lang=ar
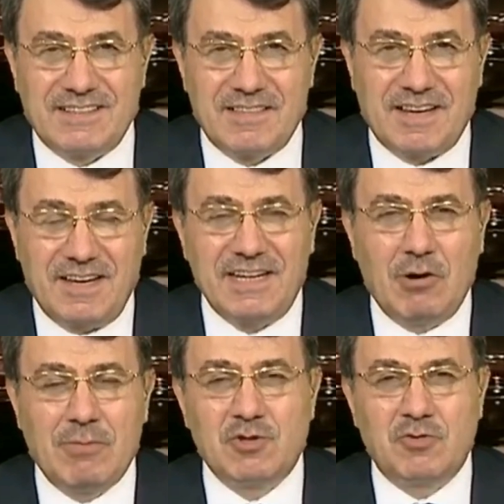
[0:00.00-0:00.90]

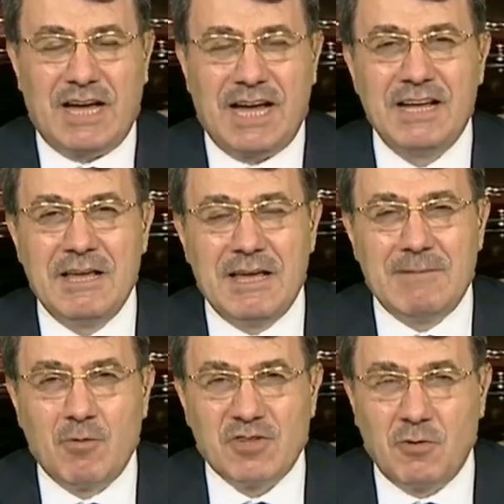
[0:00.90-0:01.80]
تذكرنا وبسرعة
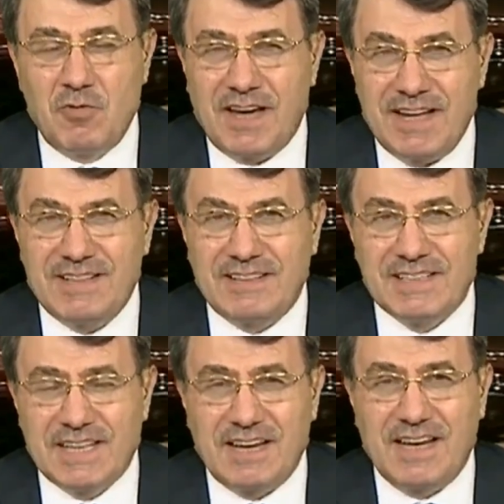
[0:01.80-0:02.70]
المسوغات
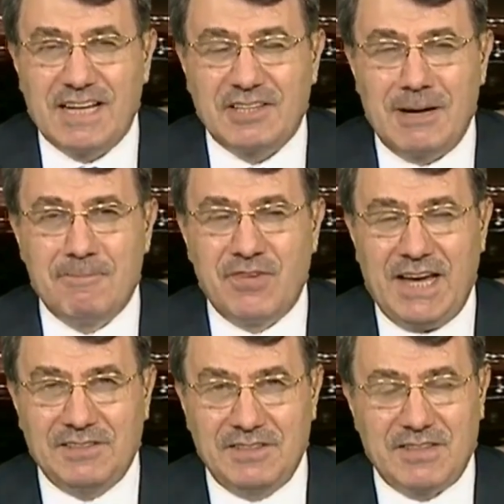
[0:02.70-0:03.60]
التي ساقها ترامب
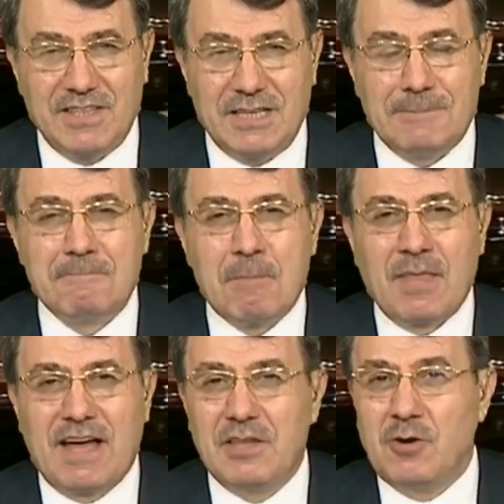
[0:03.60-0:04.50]
في حديثه
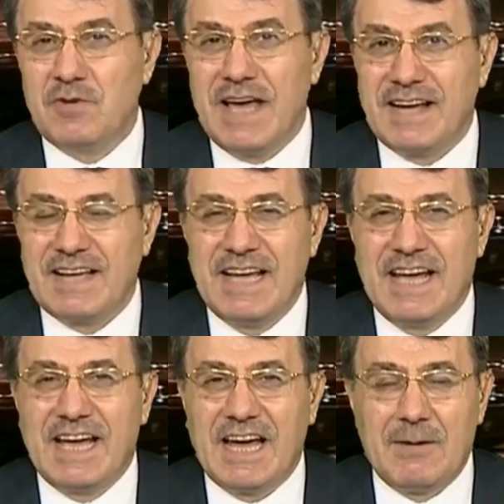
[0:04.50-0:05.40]
أن هناك
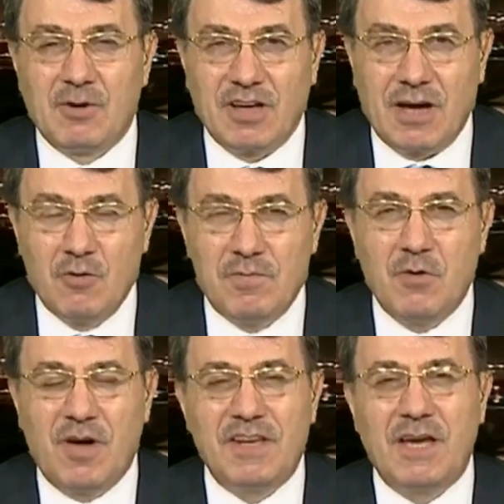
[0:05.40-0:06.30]
آه، أمن
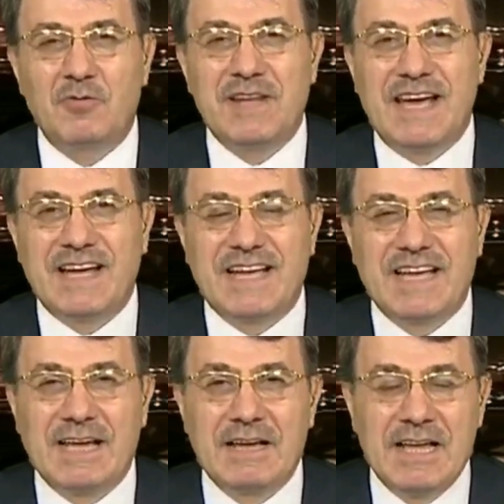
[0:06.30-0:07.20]
قومي وأن هناك
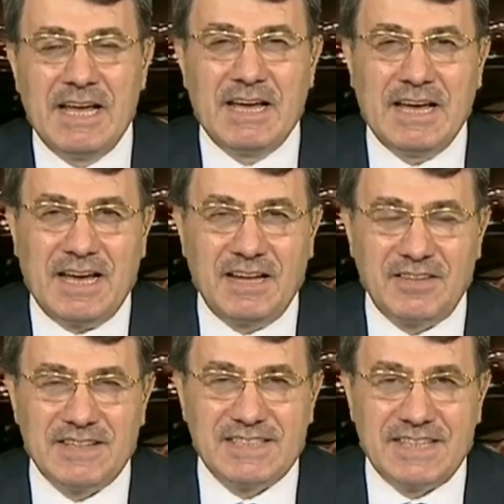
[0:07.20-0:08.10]
آه، آه،
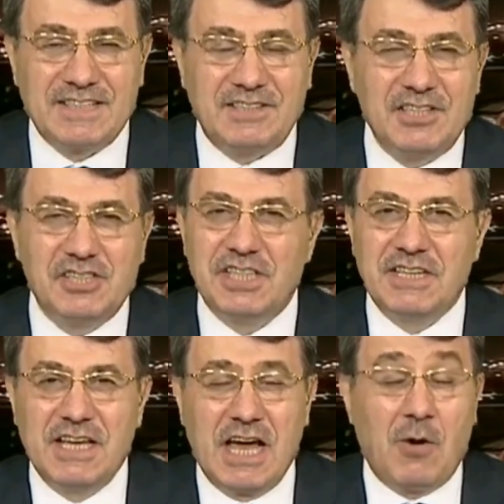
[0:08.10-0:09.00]
خطر
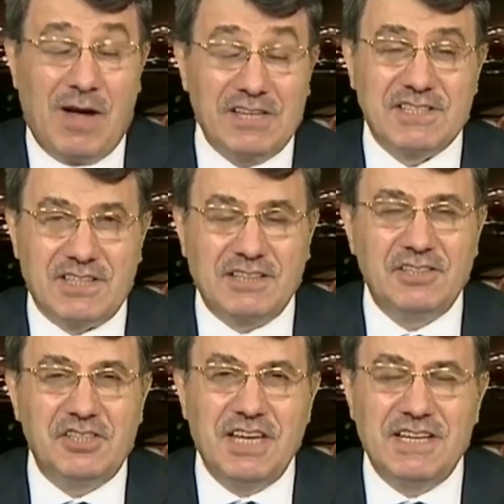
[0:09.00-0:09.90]
استراتيجي أو حاجة
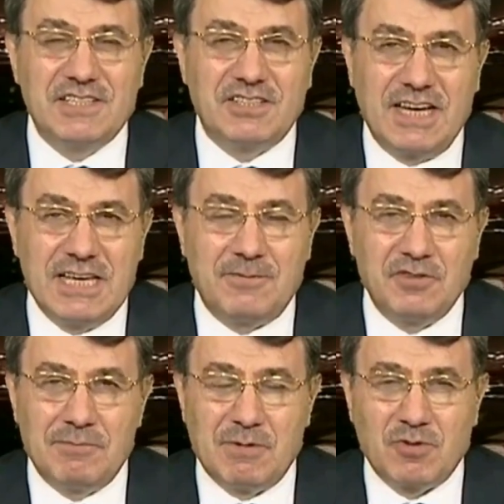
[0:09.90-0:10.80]
استراتيجية لإسرائيل
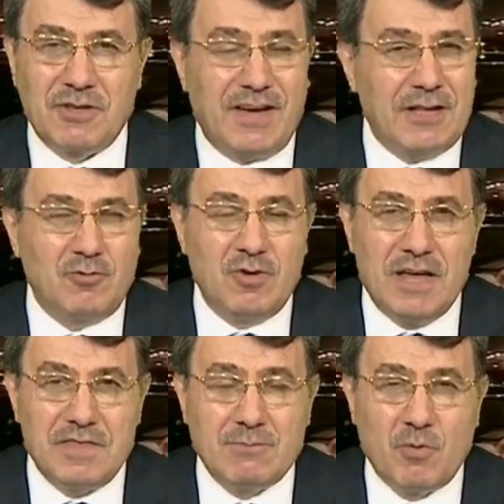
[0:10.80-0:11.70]
في ضمن المرتفعات، كل
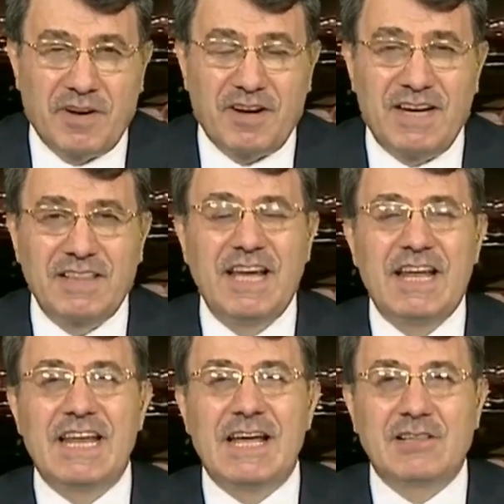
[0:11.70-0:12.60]
هذه المبررات
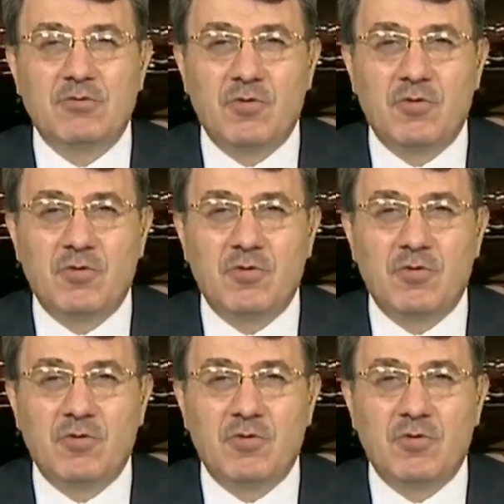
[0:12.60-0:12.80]
لا